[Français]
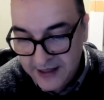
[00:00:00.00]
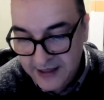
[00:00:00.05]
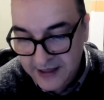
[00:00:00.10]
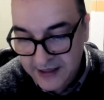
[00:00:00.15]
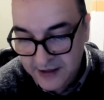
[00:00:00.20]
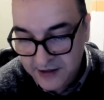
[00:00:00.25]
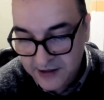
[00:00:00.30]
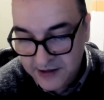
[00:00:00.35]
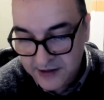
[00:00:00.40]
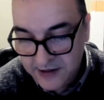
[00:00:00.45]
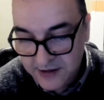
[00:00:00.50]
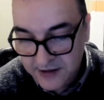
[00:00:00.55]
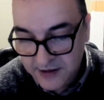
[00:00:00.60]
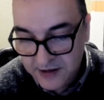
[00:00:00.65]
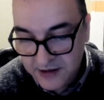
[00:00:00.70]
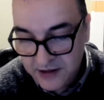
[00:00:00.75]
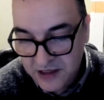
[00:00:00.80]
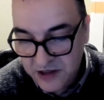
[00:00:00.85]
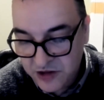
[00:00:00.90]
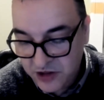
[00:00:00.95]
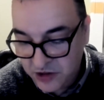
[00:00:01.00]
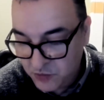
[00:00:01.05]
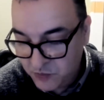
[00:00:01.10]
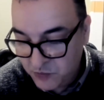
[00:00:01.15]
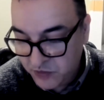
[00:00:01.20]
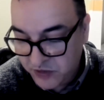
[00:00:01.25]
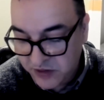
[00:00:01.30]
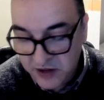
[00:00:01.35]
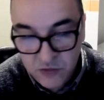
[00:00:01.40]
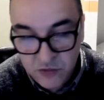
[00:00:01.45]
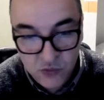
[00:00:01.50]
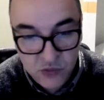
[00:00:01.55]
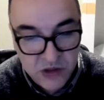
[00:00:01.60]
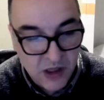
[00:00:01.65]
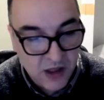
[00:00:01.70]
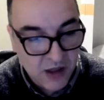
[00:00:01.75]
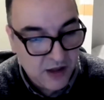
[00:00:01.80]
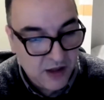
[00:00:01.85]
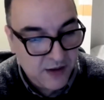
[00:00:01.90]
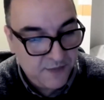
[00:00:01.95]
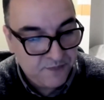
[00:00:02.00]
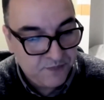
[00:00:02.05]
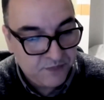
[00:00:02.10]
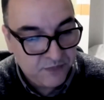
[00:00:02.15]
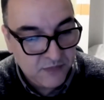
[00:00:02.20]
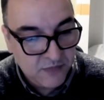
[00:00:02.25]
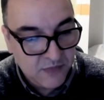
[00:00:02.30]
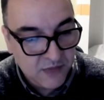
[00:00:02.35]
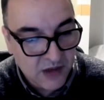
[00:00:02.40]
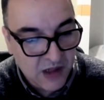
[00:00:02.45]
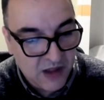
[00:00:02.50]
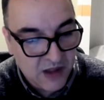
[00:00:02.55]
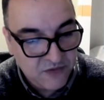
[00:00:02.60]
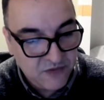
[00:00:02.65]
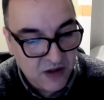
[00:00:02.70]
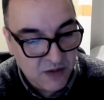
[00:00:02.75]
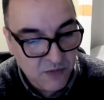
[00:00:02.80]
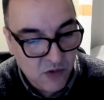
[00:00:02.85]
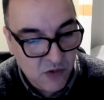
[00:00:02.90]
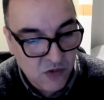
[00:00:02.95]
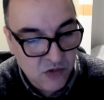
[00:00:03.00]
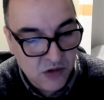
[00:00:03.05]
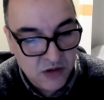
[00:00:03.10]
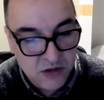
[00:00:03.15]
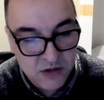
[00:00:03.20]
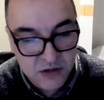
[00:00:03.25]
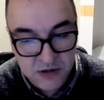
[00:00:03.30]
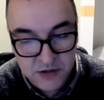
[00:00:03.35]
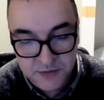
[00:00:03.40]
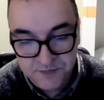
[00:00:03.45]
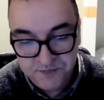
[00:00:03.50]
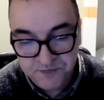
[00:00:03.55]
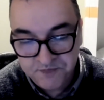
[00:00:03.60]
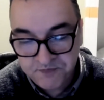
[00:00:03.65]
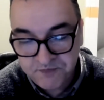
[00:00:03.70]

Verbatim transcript: Euh, et, j'ai commencé donc à, vraiment